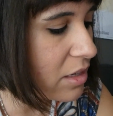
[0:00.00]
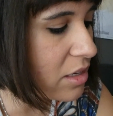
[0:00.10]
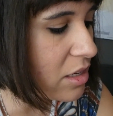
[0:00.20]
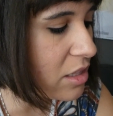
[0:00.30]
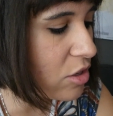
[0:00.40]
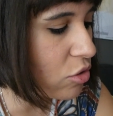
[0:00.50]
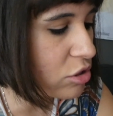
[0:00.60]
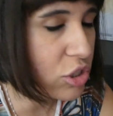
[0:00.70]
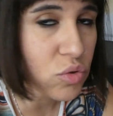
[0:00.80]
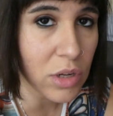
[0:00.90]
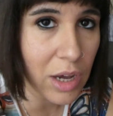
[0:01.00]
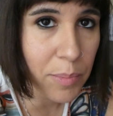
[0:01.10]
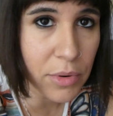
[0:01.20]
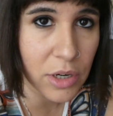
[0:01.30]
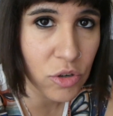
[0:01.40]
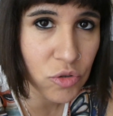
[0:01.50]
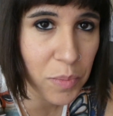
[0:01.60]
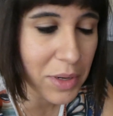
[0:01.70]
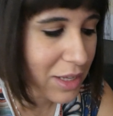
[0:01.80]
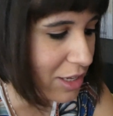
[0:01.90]
y digo, si es un agaporni, no es
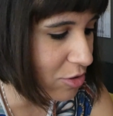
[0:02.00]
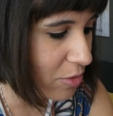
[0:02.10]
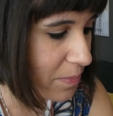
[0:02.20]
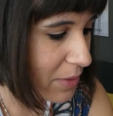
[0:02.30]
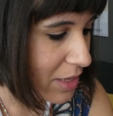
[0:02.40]
un periquito.